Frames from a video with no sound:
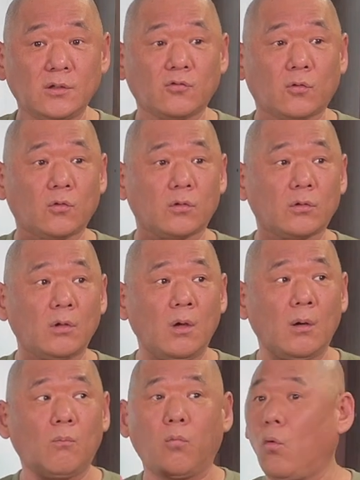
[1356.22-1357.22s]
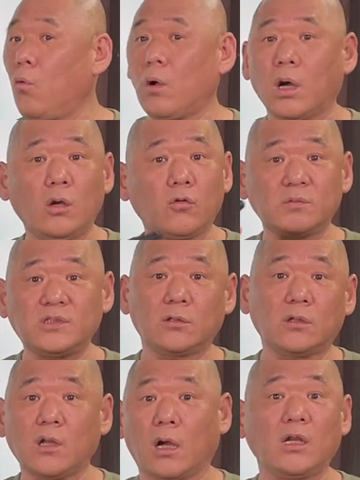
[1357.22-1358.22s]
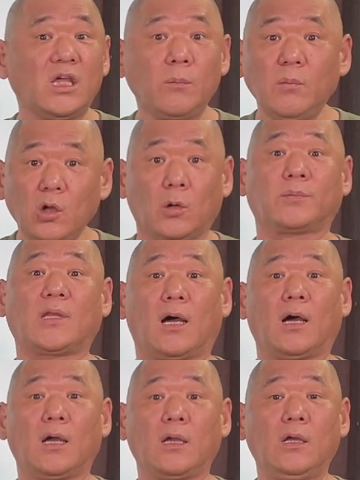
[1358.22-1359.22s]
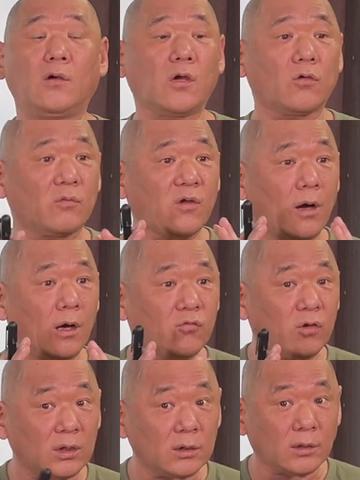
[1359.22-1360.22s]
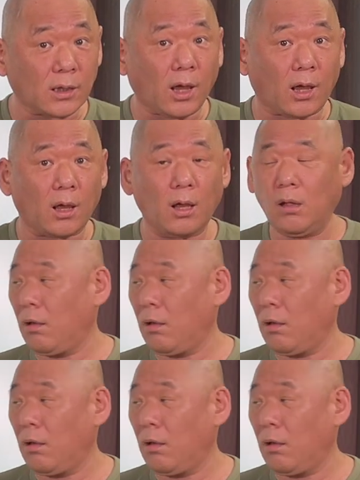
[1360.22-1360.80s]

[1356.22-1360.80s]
뜻으로는 뭔가를 좀 실현해 나갈 힘이 없다 이렇게 좀 생각할 수 있는데